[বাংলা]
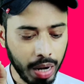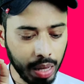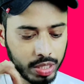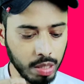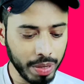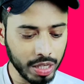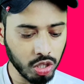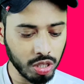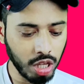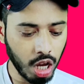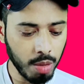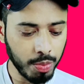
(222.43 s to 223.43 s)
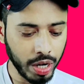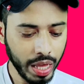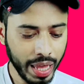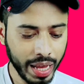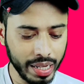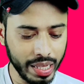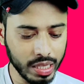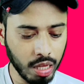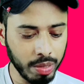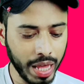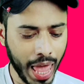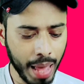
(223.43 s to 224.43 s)
প্রাইভেসি পাসওয়ার্ড দেওয়ার পর এখানে
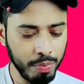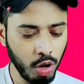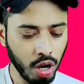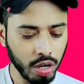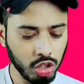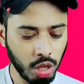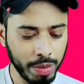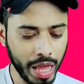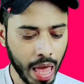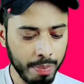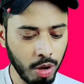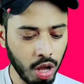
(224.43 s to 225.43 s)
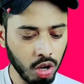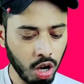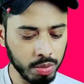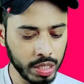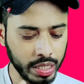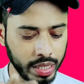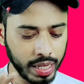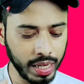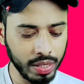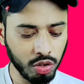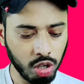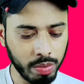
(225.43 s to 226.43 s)
দেখতে পাবেন অ্যাপ লক তো আপনার অ্যাপ লক অপশানটিতে
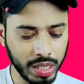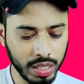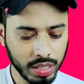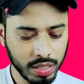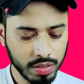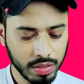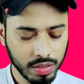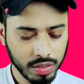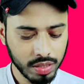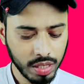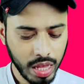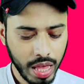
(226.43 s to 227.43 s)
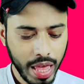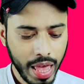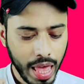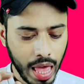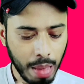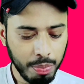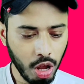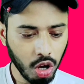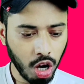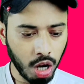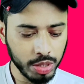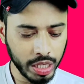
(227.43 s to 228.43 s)
ক্লিক করবেন অ্যাপ
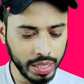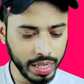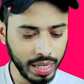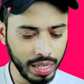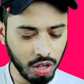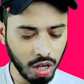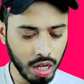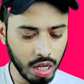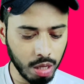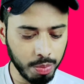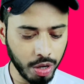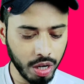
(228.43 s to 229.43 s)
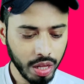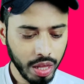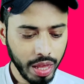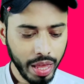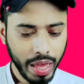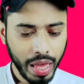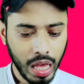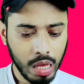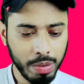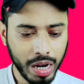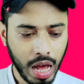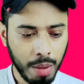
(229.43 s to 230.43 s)
লক অপশানটিতে ক্লিক করার পর
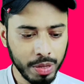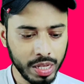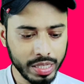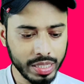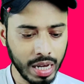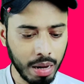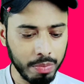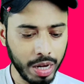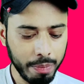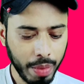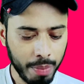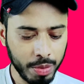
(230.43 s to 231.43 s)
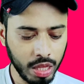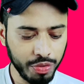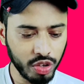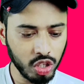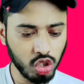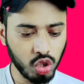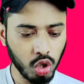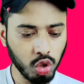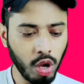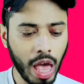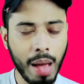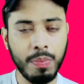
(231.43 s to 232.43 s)
এইবার আপনাদের সামনে আপনাদের ফোনে
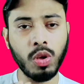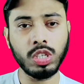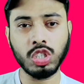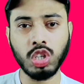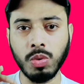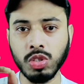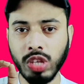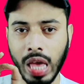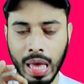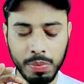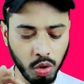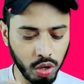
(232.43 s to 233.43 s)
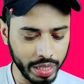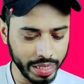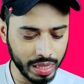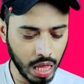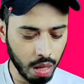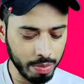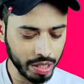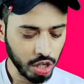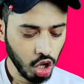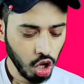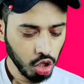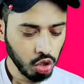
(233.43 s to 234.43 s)
যত অ্যাপ রয়েছে সমস্ত অ্যাপগুলো দেখতে
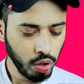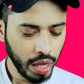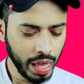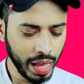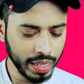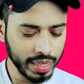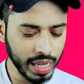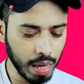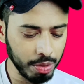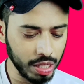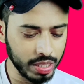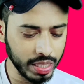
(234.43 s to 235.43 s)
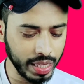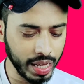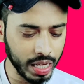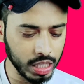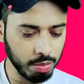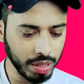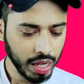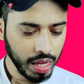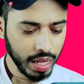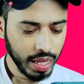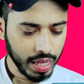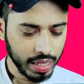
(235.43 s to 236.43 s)
পাবেন তো এখান থেকে আপনি নিচের দিকে আসবেন
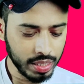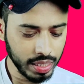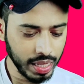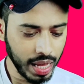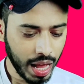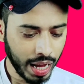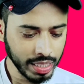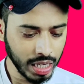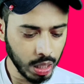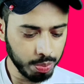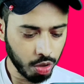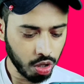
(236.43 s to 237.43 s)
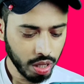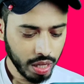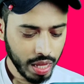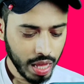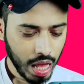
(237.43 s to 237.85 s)
নিচের দিকে আসার পর